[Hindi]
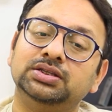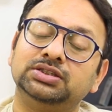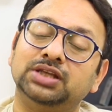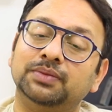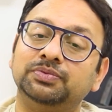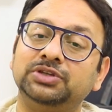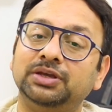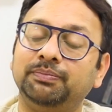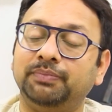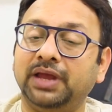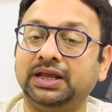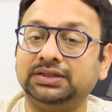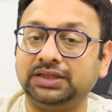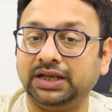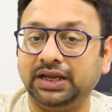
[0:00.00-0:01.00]
सबसे
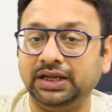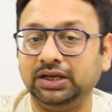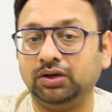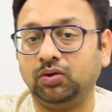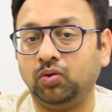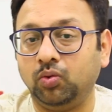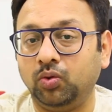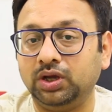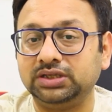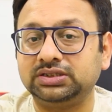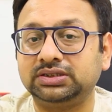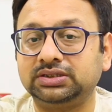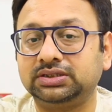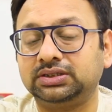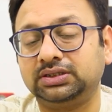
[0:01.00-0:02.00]
बेहतरीन ओ एस
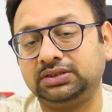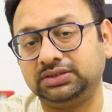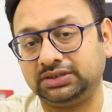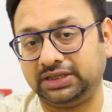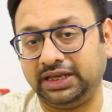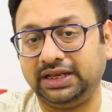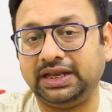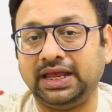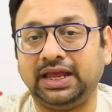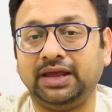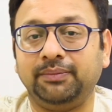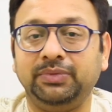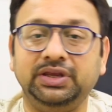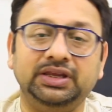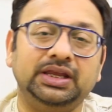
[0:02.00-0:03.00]
स्किन है
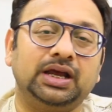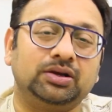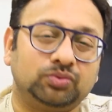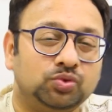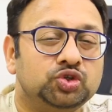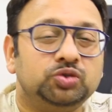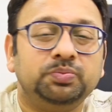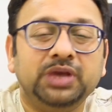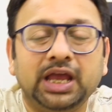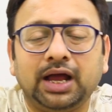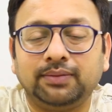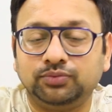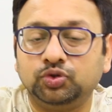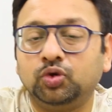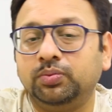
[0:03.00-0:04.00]
अभी या कुछ भी
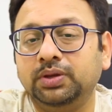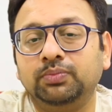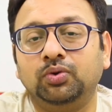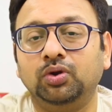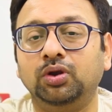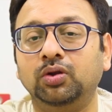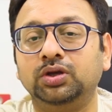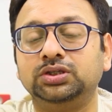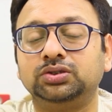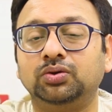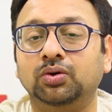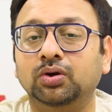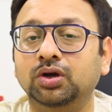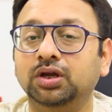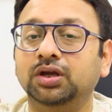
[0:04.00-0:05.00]
आप जो भी बोल लो
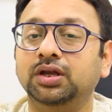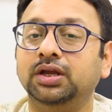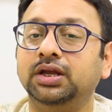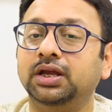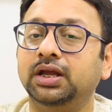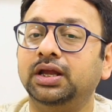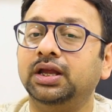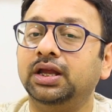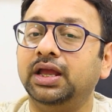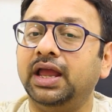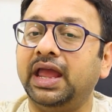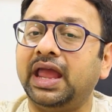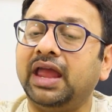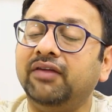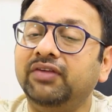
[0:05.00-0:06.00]
इसको
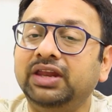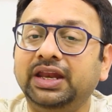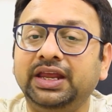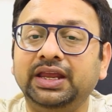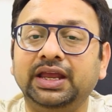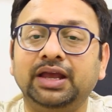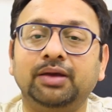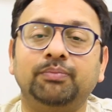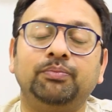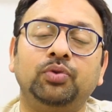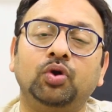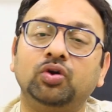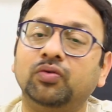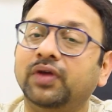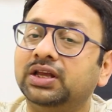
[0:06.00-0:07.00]
हैवी नहीं है
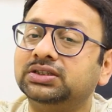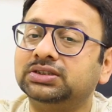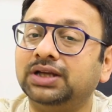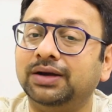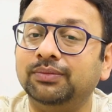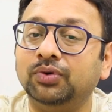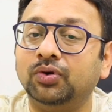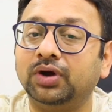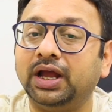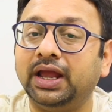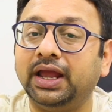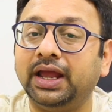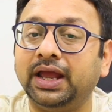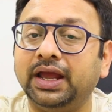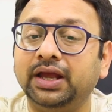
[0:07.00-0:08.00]
ब्लोटवेयर्स कम हो गए
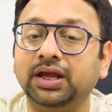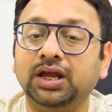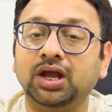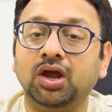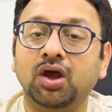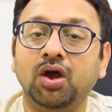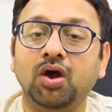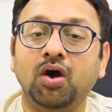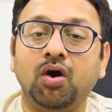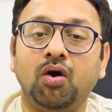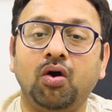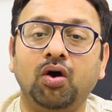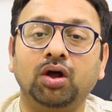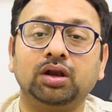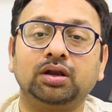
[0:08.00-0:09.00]
हैं
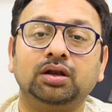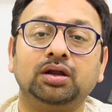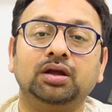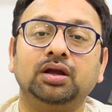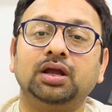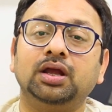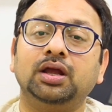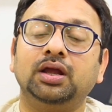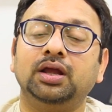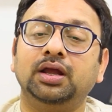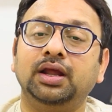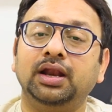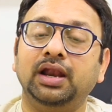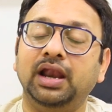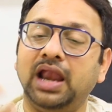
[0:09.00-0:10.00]
और
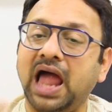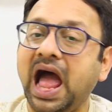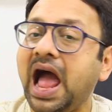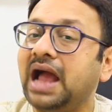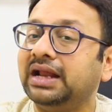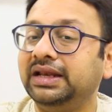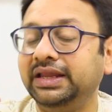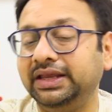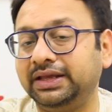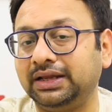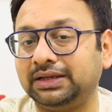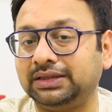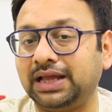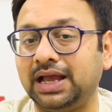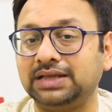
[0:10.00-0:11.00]
लैग नहीं
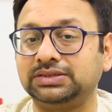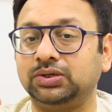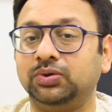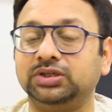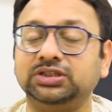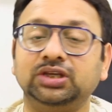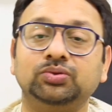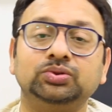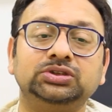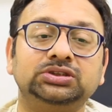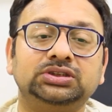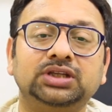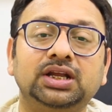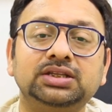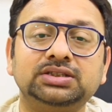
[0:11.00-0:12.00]
करता एज वेज कि कुछ
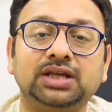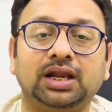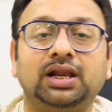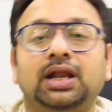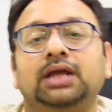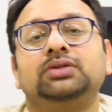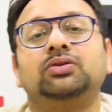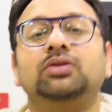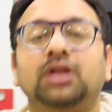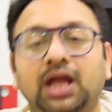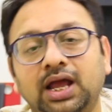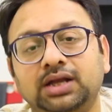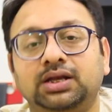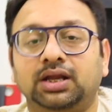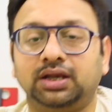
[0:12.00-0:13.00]
सर्च करना है तो
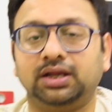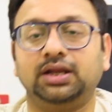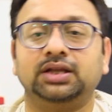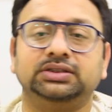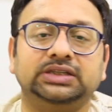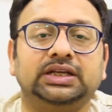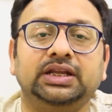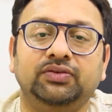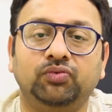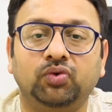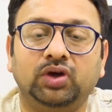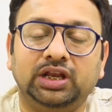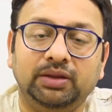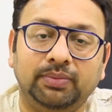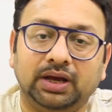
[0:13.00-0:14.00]
लैग करने लग जाए नहीं वो
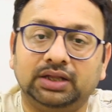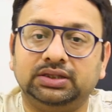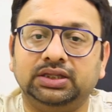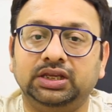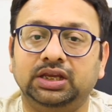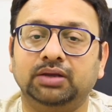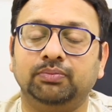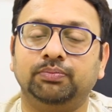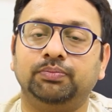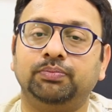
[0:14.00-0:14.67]
वाली बात नहीं है